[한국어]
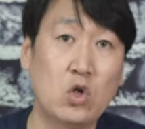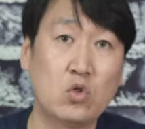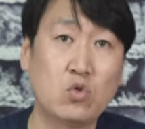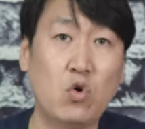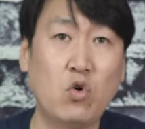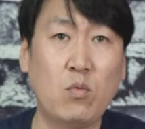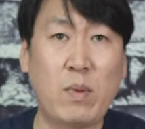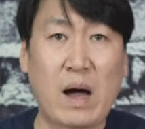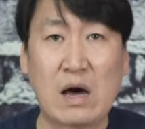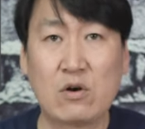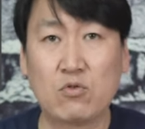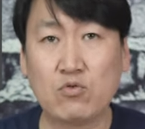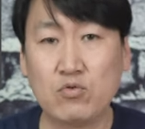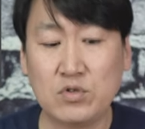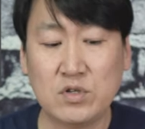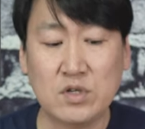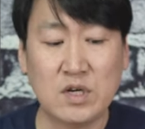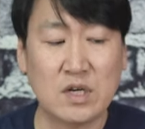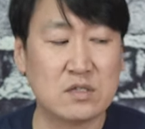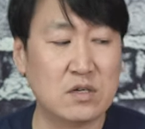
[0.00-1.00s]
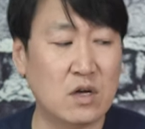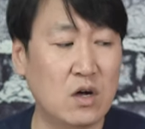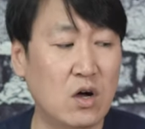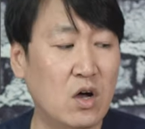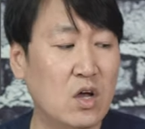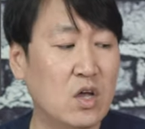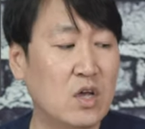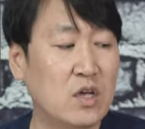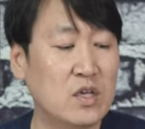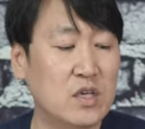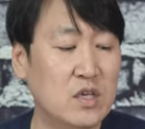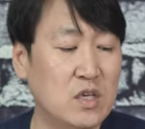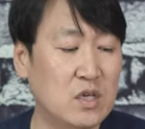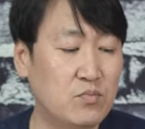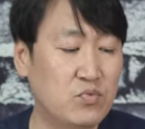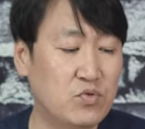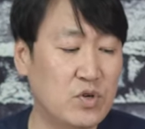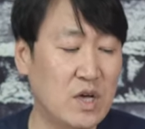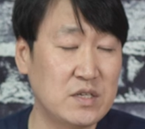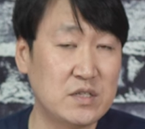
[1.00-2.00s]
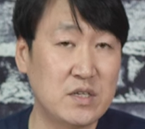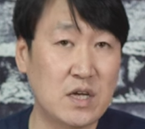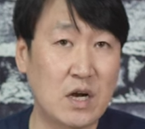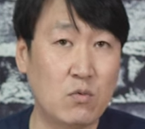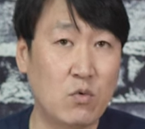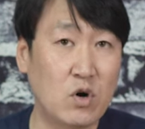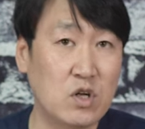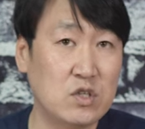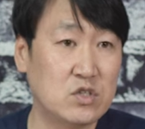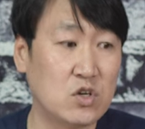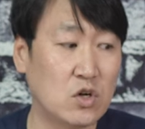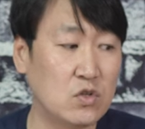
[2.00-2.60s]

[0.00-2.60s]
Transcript: 또 마루이에서 이 VSR1